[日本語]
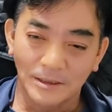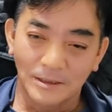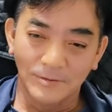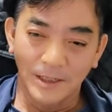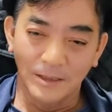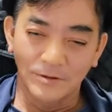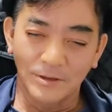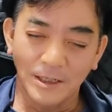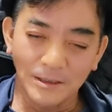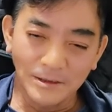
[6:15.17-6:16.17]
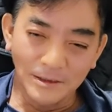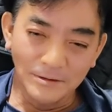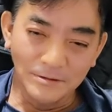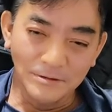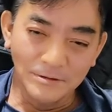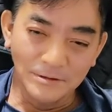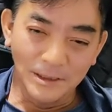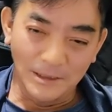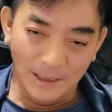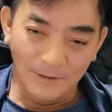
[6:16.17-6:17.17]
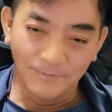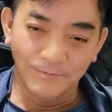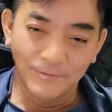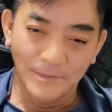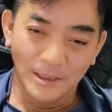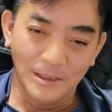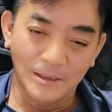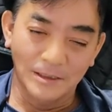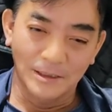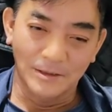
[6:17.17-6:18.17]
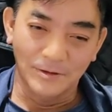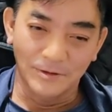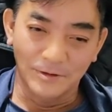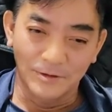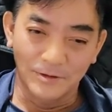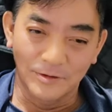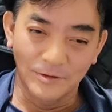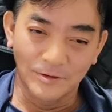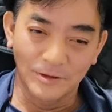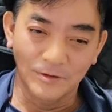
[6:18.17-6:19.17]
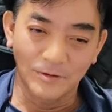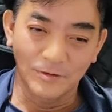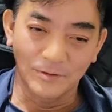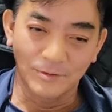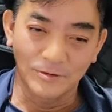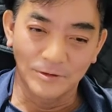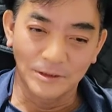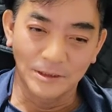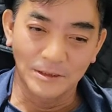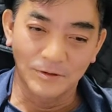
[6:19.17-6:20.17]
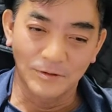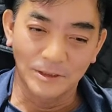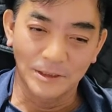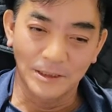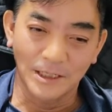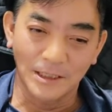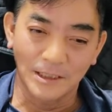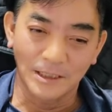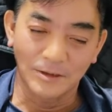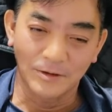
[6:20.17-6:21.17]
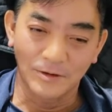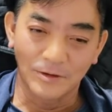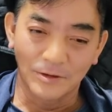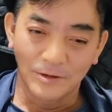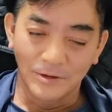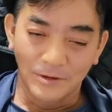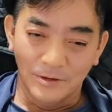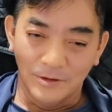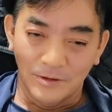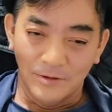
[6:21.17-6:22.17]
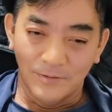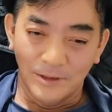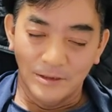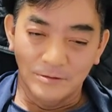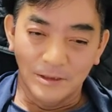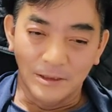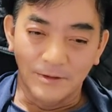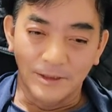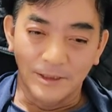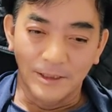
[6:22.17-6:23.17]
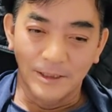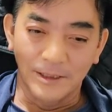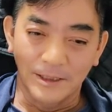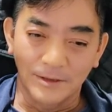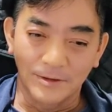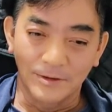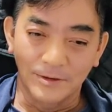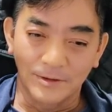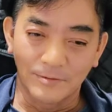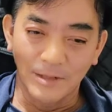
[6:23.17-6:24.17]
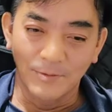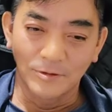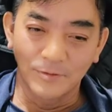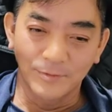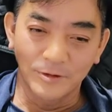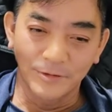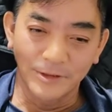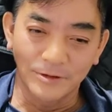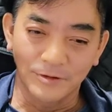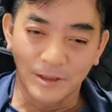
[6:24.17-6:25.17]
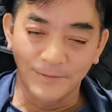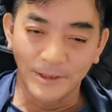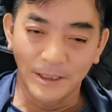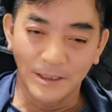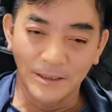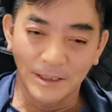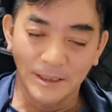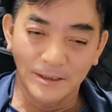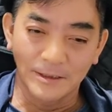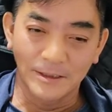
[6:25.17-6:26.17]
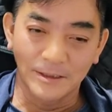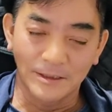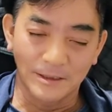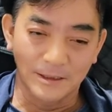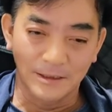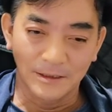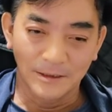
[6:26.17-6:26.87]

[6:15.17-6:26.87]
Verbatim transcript: 今、あの、悩んでいる方、ね、あの、いろんなことをね、僕にこう聞きたいなと思われる方はね、あの、まあ、僕のプロフィールとか見ていただきながら、